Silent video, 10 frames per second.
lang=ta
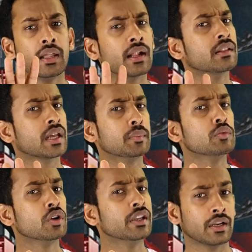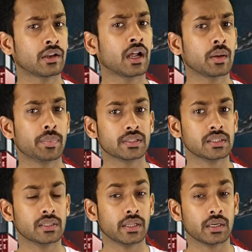நீங்கள் தமிழ் மொழி நன்றாக
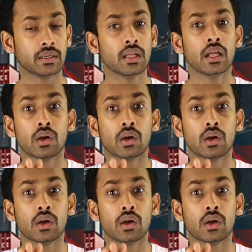பேசுகின்றீர்கள்